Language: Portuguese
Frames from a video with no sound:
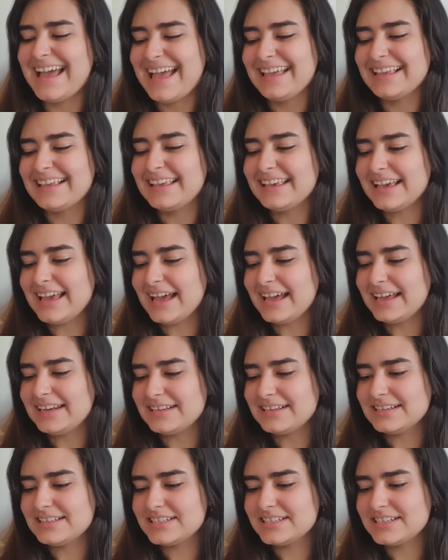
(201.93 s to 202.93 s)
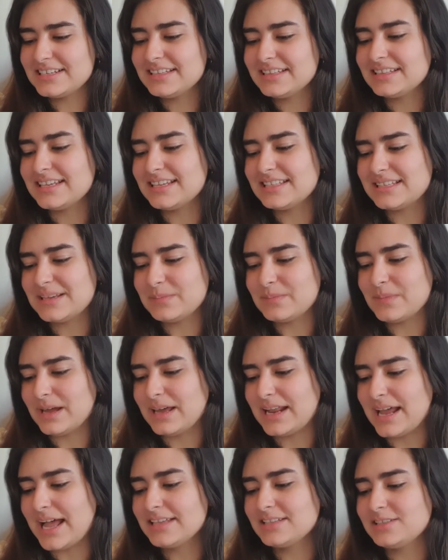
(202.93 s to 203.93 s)
que garante
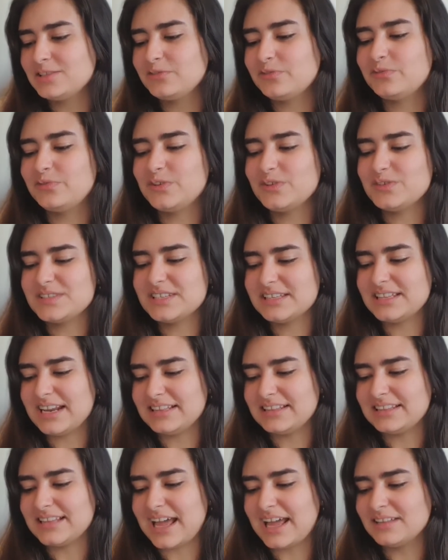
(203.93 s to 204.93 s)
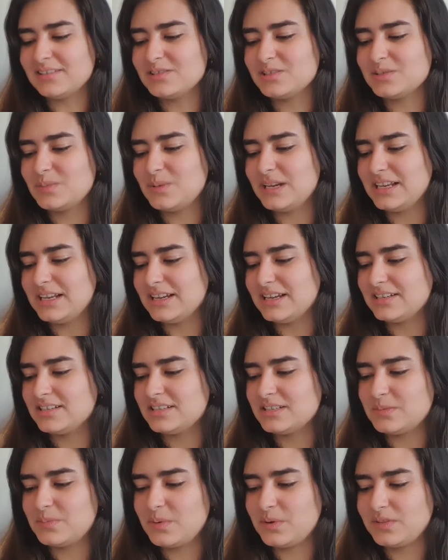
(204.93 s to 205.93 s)
desembaraço, fios hidratados,
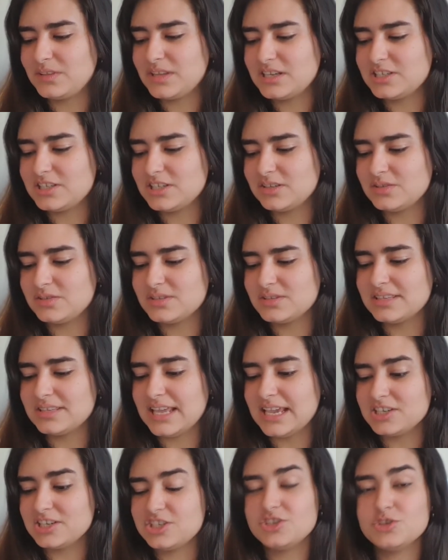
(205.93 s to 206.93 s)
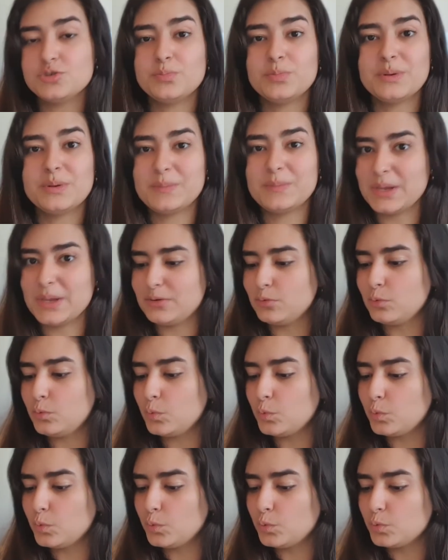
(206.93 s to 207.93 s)
brilhantes e protegidos desde o primeiro
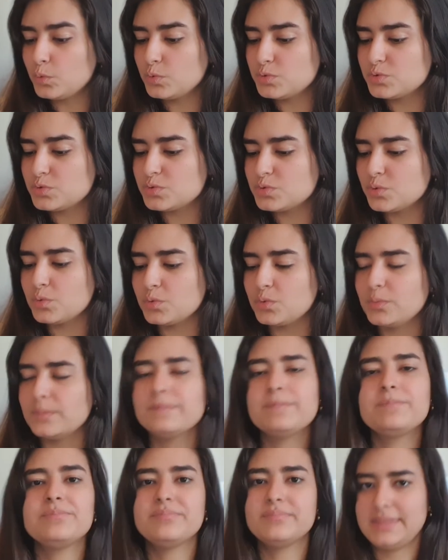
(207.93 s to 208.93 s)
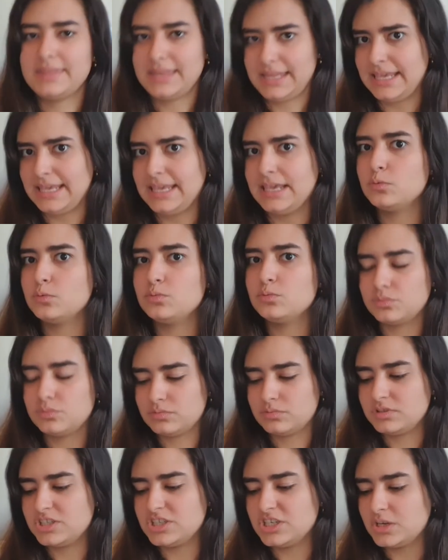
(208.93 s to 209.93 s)
uso. Eu
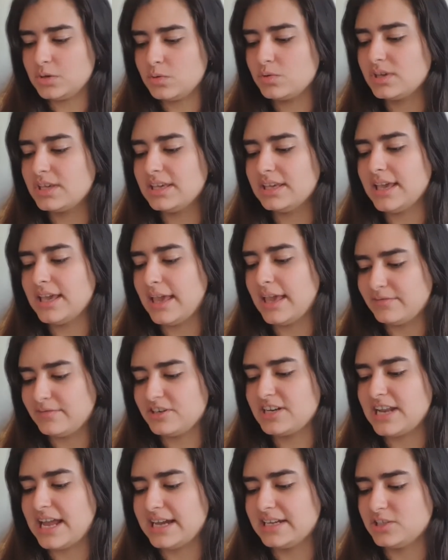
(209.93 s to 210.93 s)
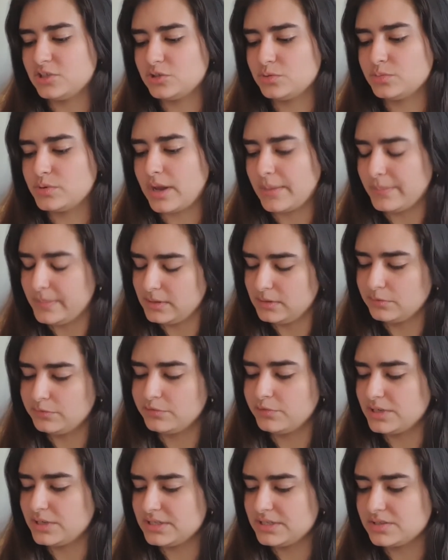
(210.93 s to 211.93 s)
digo que é verdade, no meu cabelo
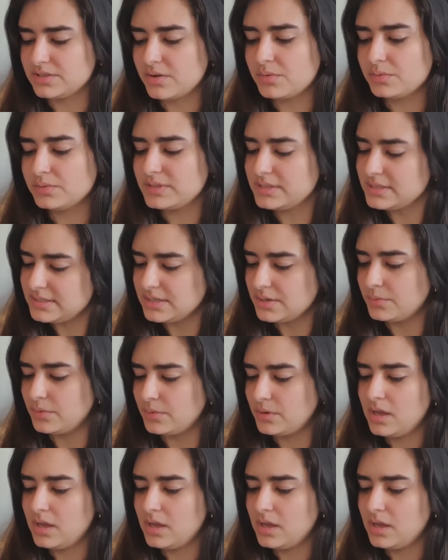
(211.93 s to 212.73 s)
foi isso que aconteceu.